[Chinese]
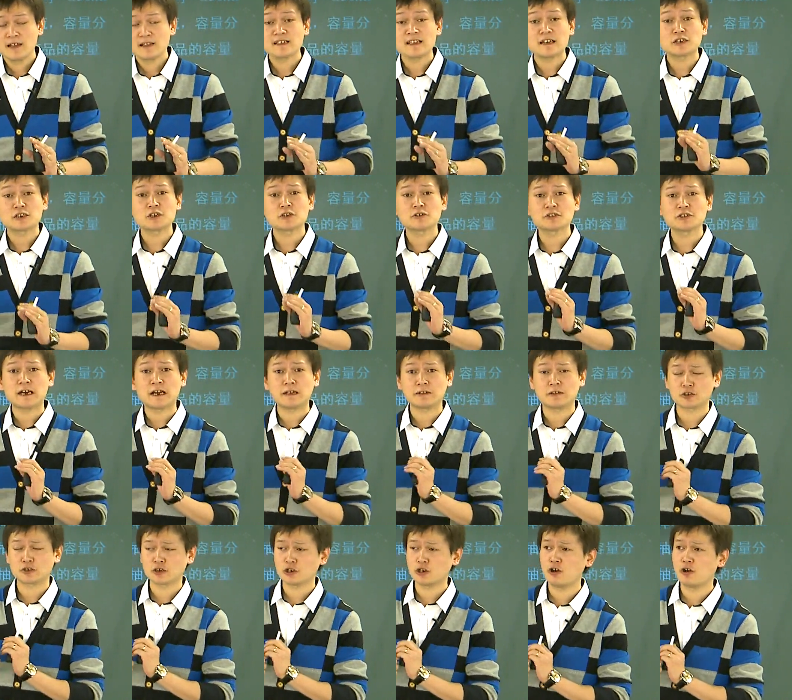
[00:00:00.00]
在生产
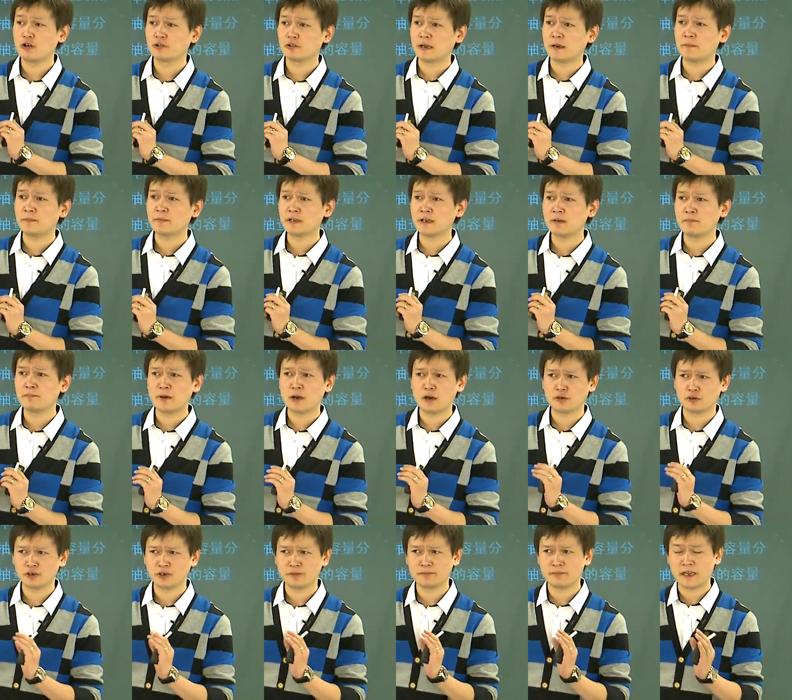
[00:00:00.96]
的时候，能不能
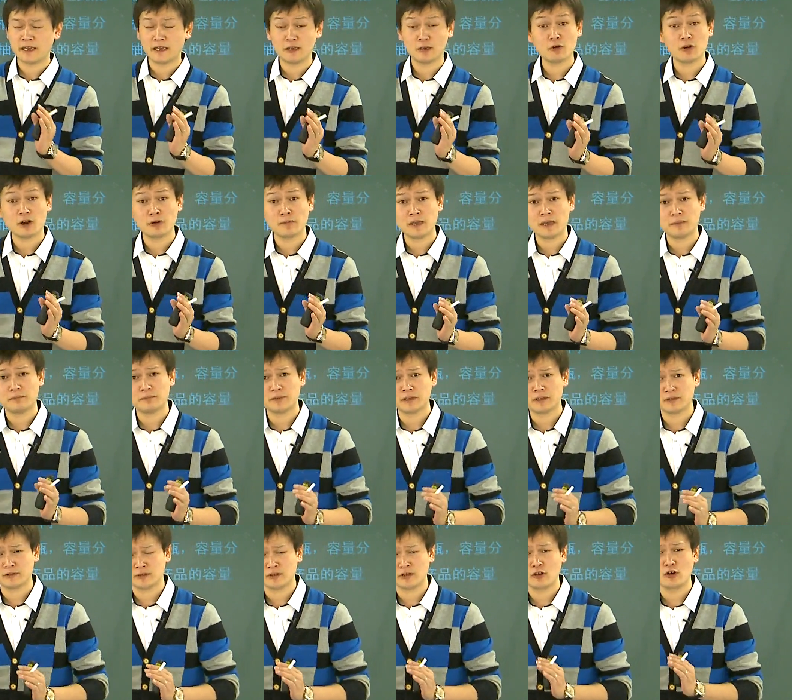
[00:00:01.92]
保证每一块面
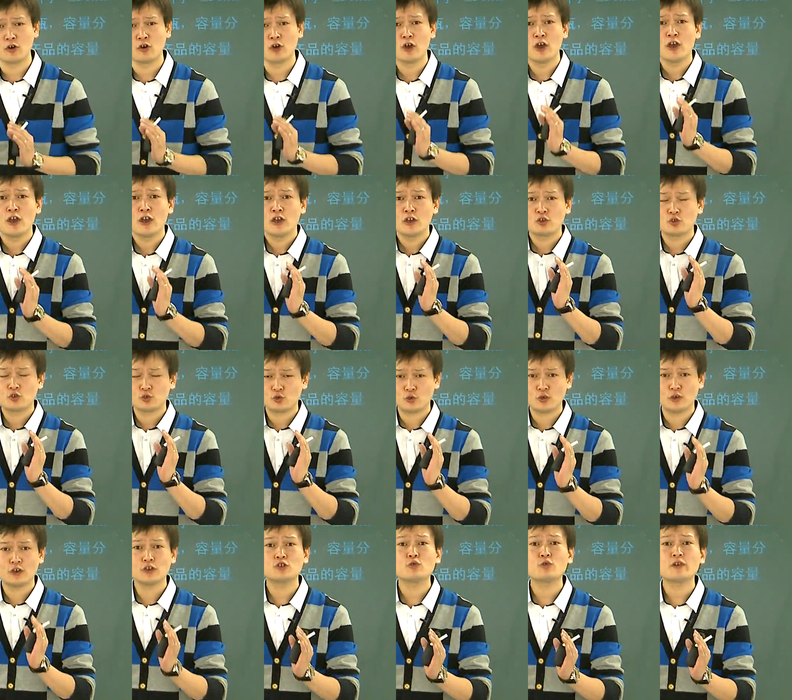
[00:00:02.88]
饼都
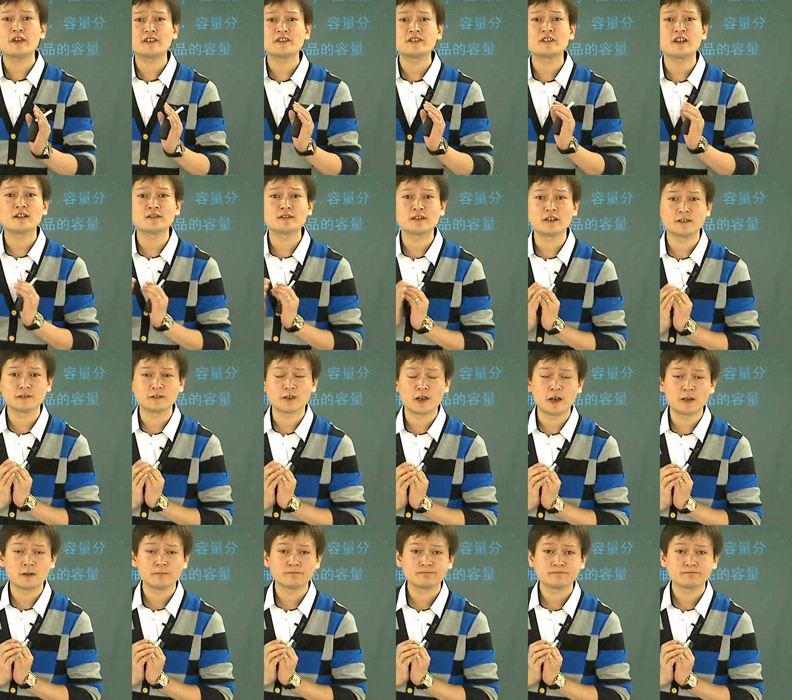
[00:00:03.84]
绝对相等
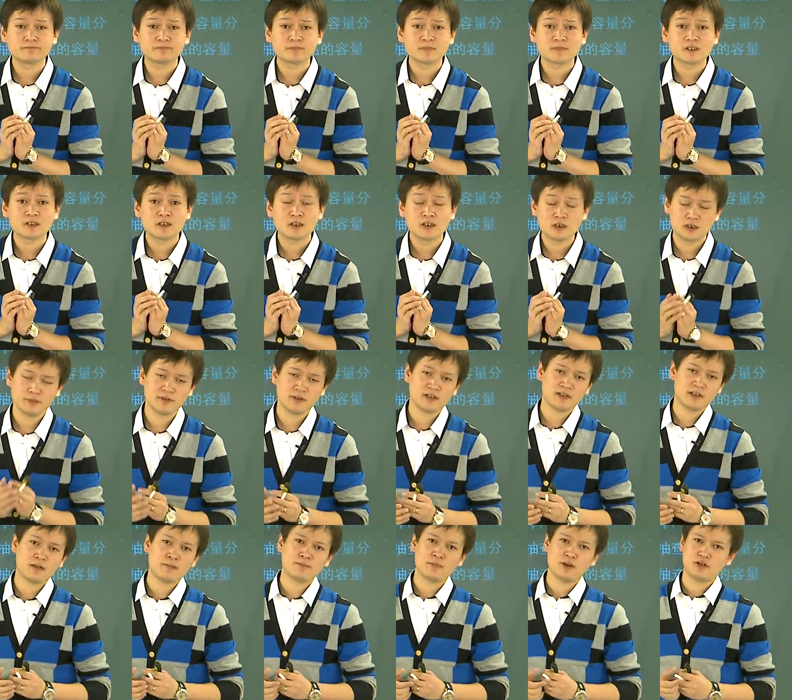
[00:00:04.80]
呢？嗯。是不是
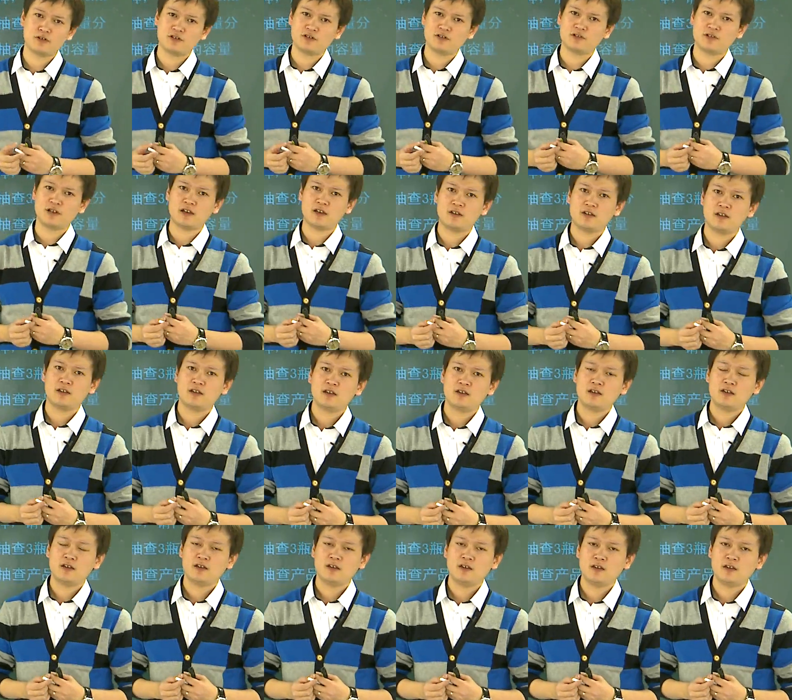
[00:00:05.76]
很难保证的？
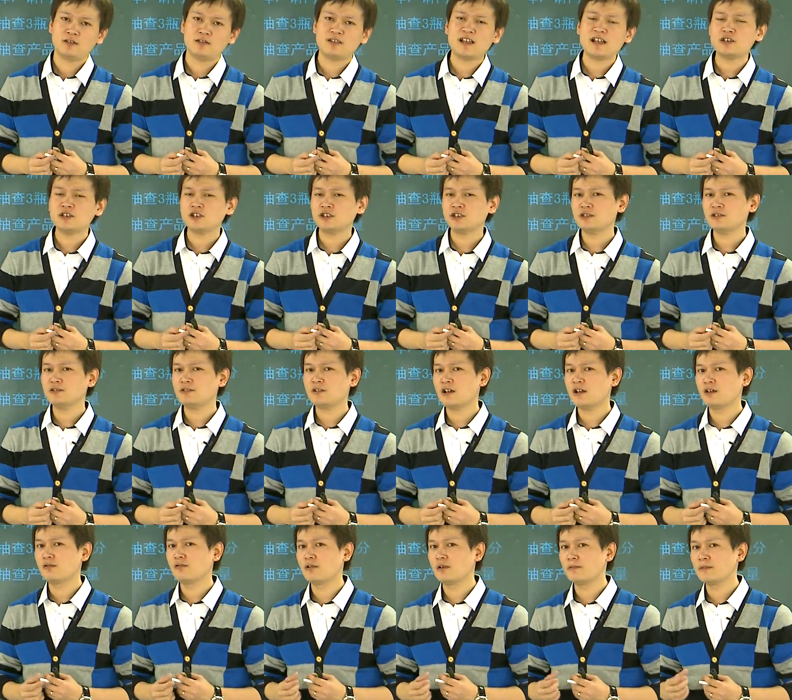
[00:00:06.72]
嗯。那但是
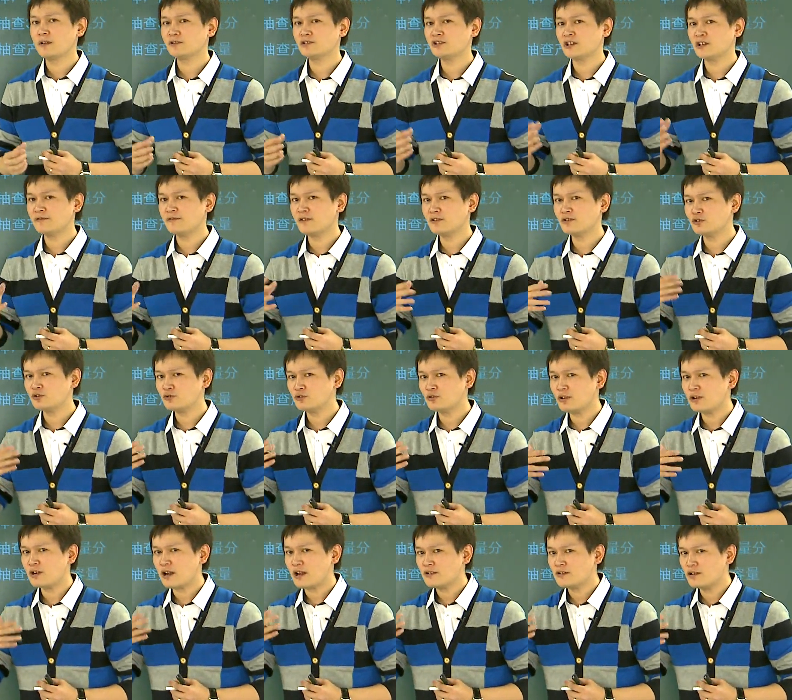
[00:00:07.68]
呢，我们这个地方
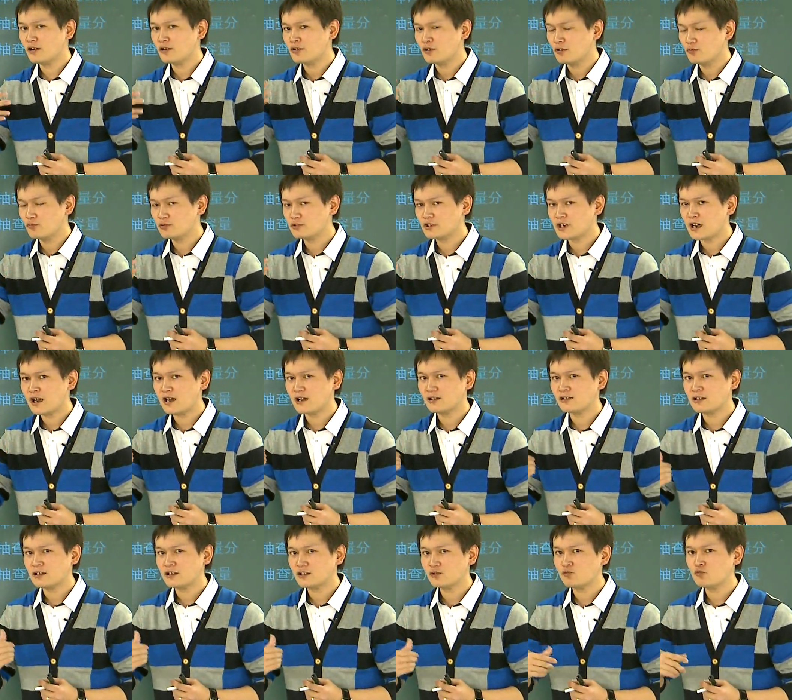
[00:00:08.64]
虽然要有误差，
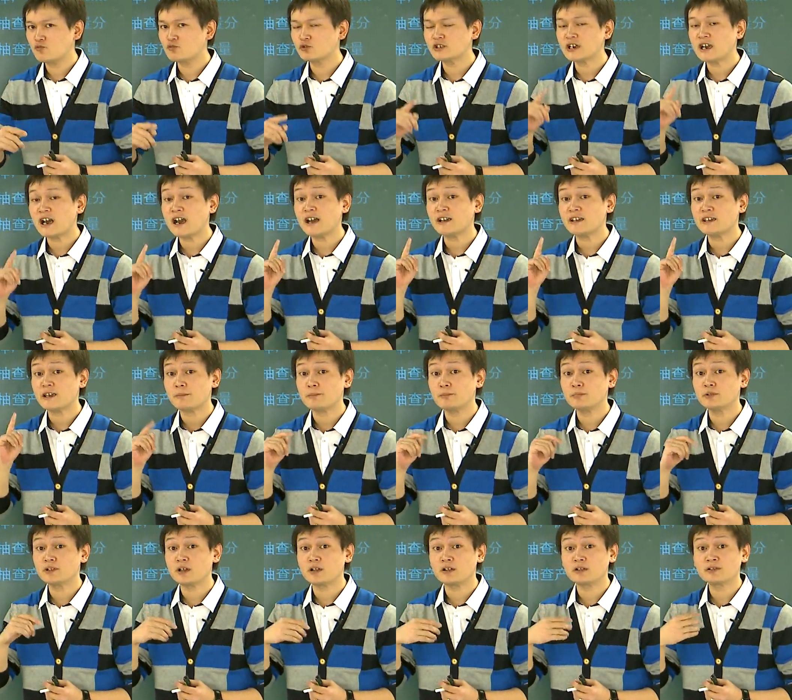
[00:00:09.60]
但是误差也
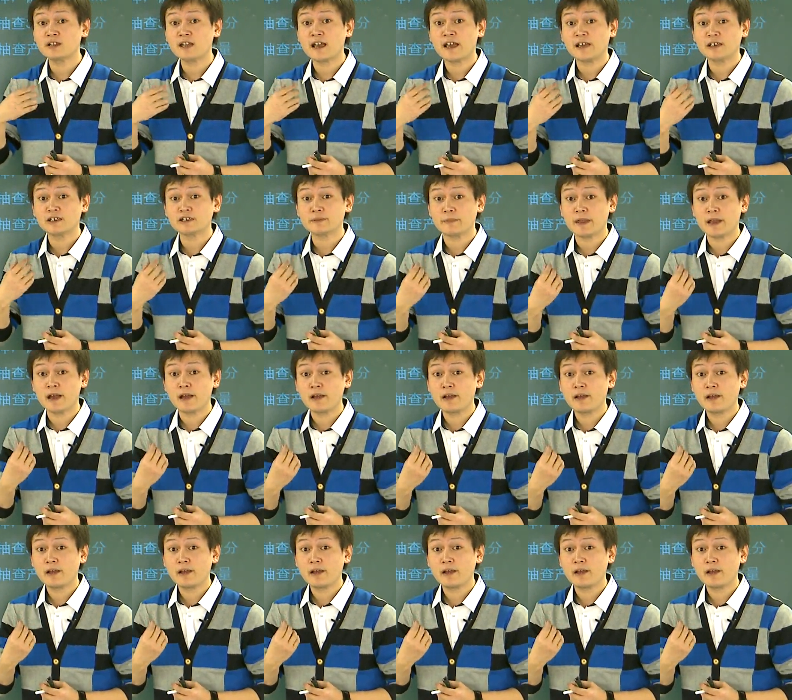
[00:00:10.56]
不能太什么呀？